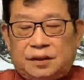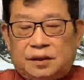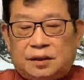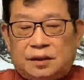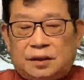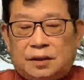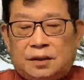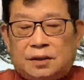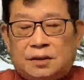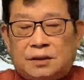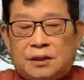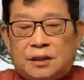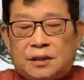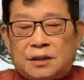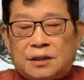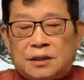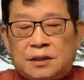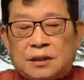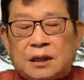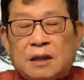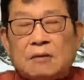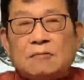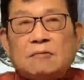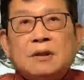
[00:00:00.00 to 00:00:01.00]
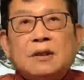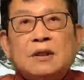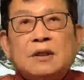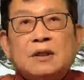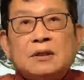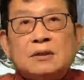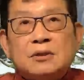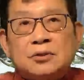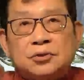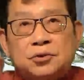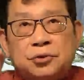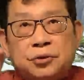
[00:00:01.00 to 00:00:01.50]
这就成为呢
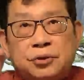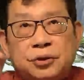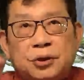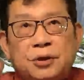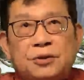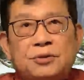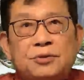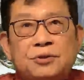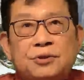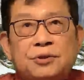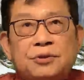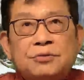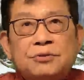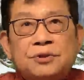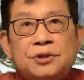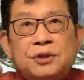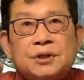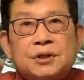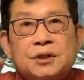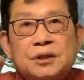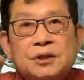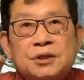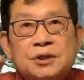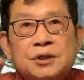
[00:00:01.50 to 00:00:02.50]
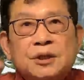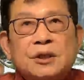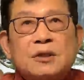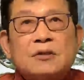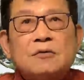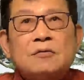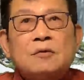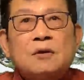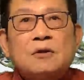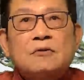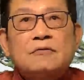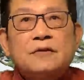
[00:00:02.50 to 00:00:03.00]
全球新的新
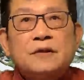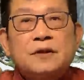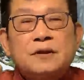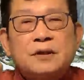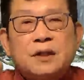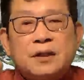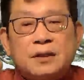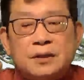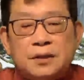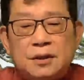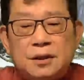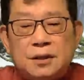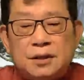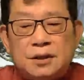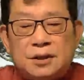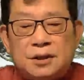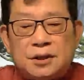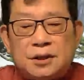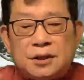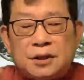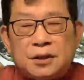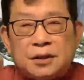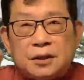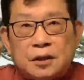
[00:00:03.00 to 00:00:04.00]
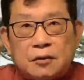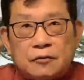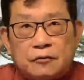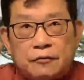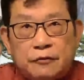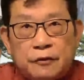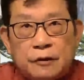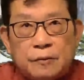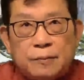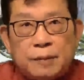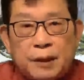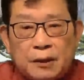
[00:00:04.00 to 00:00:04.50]
冠肺炎疫情的
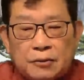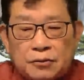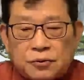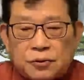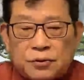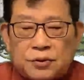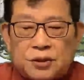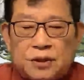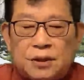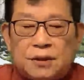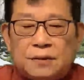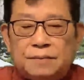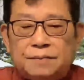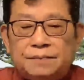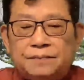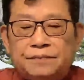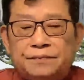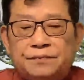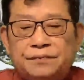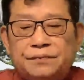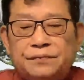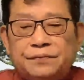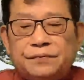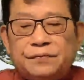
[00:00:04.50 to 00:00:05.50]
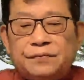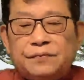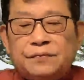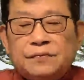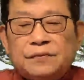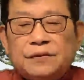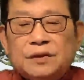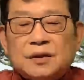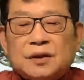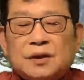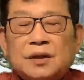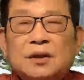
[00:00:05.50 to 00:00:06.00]
风暴中心。
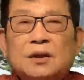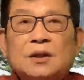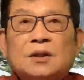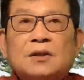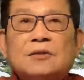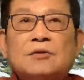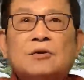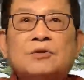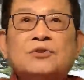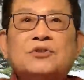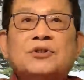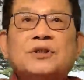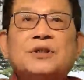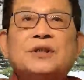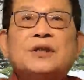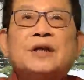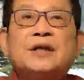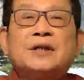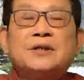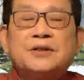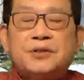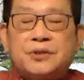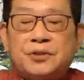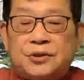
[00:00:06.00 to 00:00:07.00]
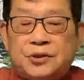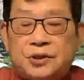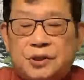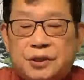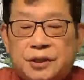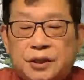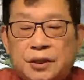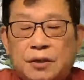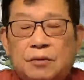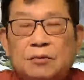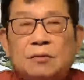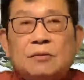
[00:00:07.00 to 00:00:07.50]
过去一年，西
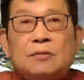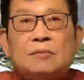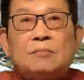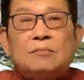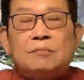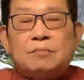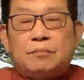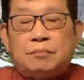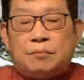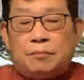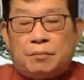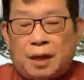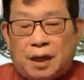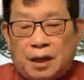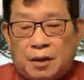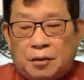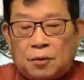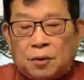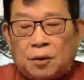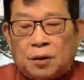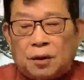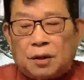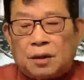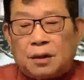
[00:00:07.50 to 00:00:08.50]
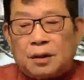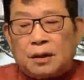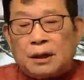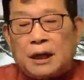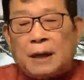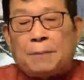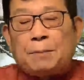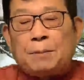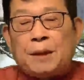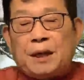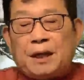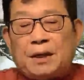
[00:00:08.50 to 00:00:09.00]
欧、美国、南
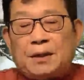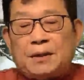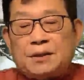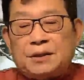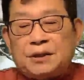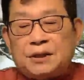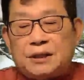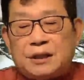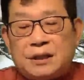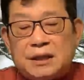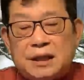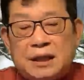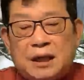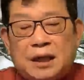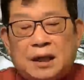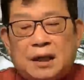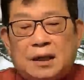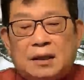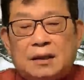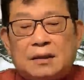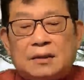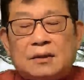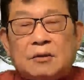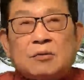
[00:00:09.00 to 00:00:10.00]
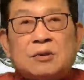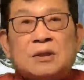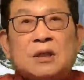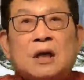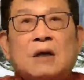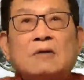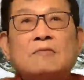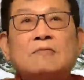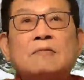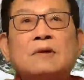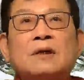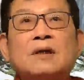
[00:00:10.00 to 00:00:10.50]
美、西亚。都
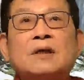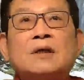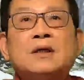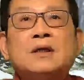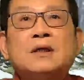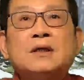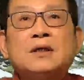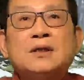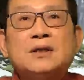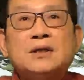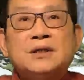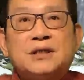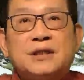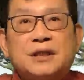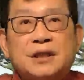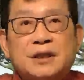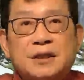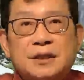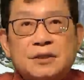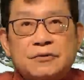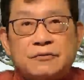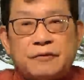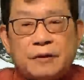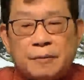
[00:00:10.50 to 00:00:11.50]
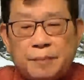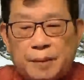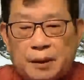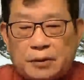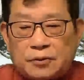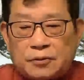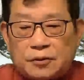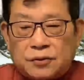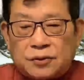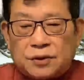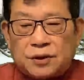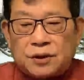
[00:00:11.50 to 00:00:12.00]
成为疫情的风暴
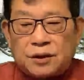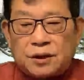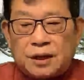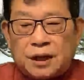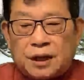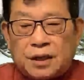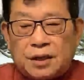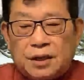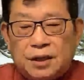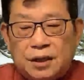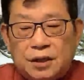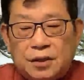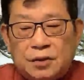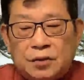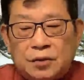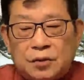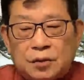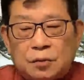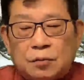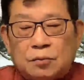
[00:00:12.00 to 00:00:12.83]
中心而印度